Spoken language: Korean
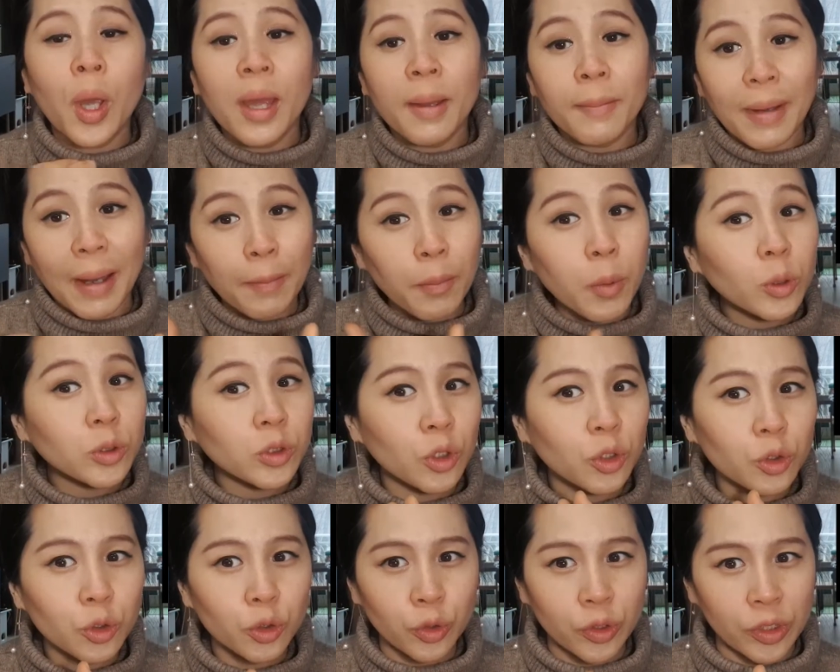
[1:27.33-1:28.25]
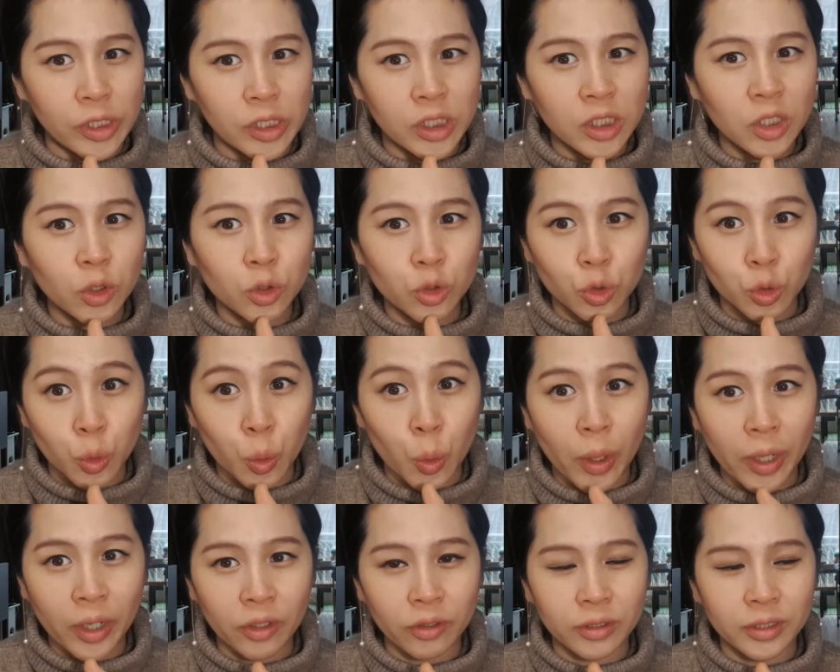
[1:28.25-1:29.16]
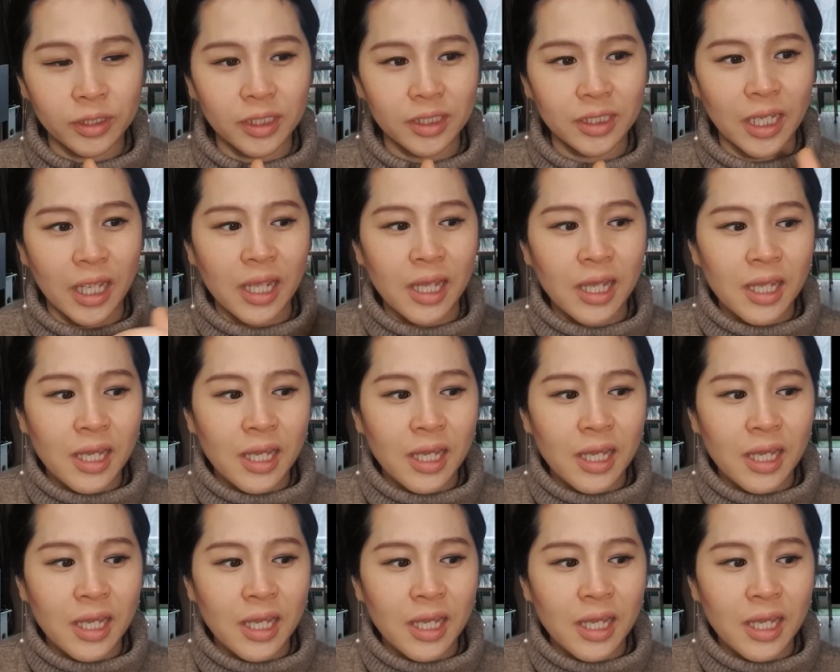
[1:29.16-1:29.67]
반복적으로 읽는 것도 좋아요 근데 이제